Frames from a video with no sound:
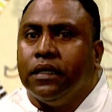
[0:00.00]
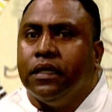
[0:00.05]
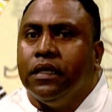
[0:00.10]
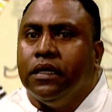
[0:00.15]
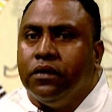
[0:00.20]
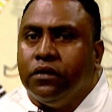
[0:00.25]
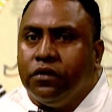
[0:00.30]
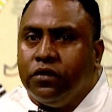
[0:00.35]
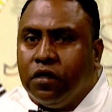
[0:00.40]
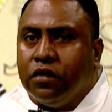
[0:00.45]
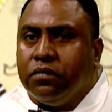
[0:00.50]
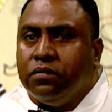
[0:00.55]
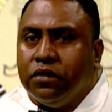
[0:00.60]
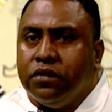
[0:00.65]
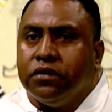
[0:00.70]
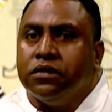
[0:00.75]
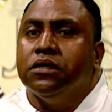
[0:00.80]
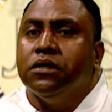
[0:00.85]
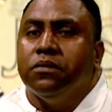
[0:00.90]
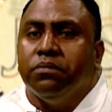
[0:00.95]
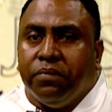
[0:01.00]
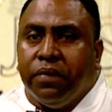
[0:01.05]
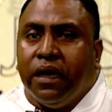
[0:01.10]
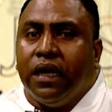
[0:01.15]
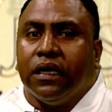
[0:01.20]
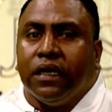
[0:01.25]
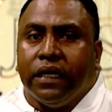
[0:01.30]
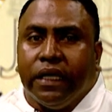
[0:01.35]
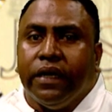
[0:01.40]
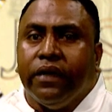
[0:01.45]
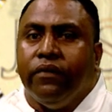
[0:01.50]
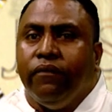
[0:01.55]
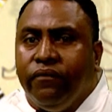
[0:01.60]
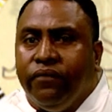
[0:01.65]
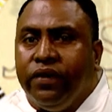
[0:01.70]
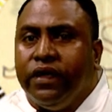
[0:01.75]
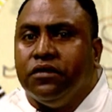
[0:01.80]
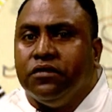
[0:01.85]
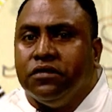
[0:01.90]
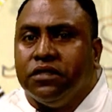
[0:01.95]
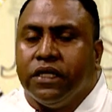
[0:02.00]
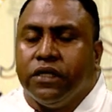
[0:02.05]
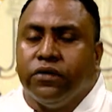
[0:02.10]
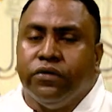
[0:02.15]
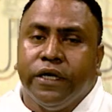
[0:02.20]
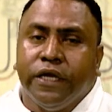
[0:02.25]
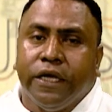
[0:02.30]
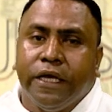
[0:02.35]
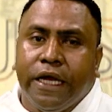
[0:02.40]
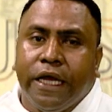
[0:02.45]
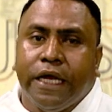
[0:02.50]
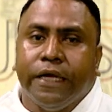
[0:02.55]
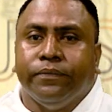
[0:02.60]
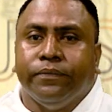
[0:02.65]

nomos parte físico ninian.